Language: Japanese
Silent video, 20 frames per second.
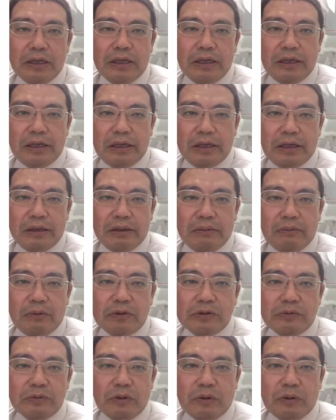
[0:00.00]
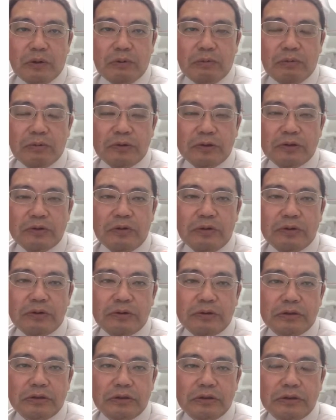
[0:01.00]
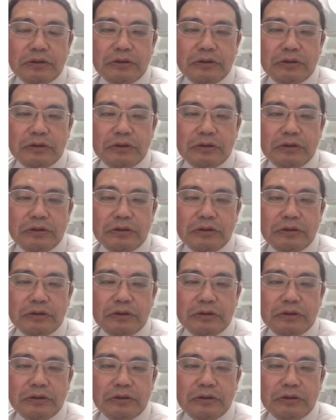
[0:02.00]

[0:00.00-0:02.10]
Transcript: えー、僕もものすごく